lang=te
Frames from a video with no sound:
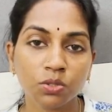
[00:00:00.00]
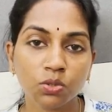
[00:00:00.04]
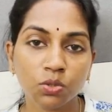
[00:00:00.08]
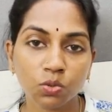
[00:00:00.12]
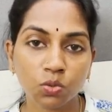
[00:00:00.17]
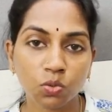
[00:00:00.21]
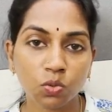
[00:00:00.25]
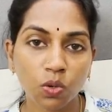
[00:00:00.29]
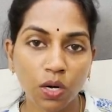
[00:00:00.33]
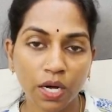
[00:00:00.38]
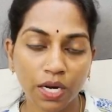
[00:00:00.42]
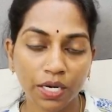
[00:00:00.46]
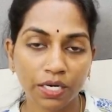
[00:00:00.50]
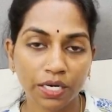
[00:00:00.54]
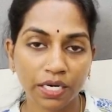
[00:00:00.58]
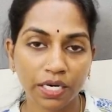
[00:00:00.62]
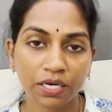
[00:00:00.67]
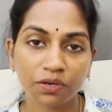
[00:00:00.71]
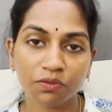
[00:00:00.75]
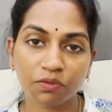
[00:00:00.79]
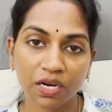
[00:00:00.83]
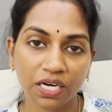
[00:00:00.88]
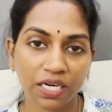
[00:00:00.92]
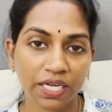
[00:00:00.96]
టూ
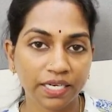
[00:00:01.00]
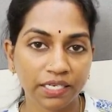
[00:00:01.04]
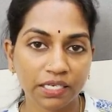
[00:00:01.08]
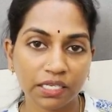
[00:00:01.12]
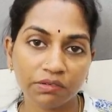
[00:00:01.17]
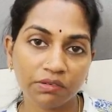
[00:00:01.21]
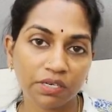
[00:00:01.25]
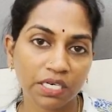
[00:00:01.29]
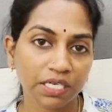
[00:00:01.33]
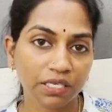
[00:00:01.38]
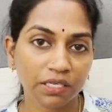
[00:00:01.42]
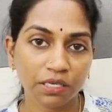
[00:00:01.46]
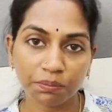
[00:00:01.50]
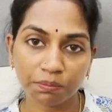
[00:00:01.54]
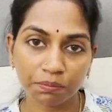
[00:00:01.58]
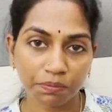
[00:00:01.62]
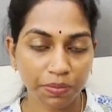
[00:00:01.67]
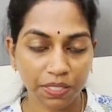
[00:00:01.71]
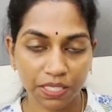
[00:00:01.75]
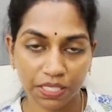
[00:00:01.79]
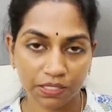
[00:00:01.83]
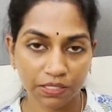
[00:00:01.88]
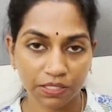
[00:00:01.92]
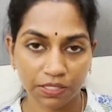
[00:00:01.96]
హండ్రెడ్ వన్ ఎయిటీ వరకు
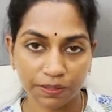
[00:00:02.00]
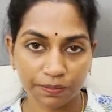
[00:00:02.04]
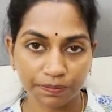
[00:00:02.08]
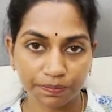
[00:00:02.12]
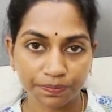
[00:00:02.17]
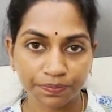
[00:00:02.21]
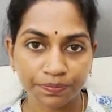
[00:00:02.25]
పడింది